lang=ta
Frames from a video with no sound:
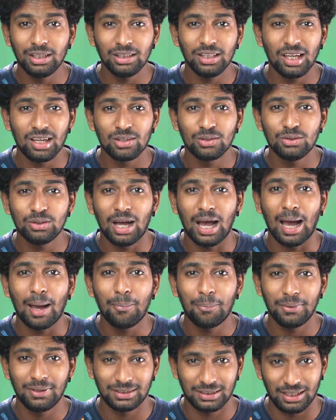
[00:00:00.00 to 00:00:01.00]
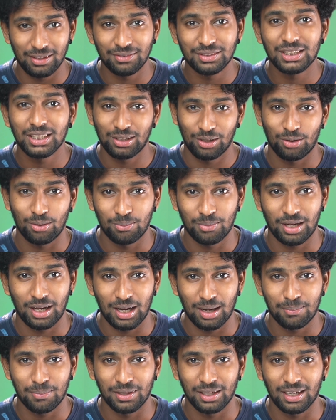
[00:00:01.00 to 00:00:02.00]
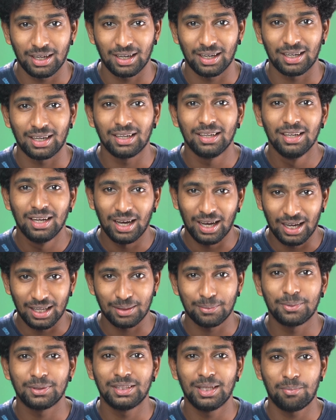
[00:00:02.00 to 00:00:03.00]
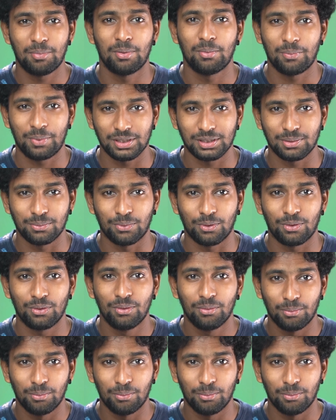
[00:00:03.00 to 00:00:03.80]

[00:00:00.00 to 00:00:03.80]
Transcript: இருந்தாலும் ஆப்பிள் சில விஷயங்களை ரொம்ப நல்லா பண்ணியிருக்காங்க அதை பற்றி தான் நம்ம பேச போகிறோம்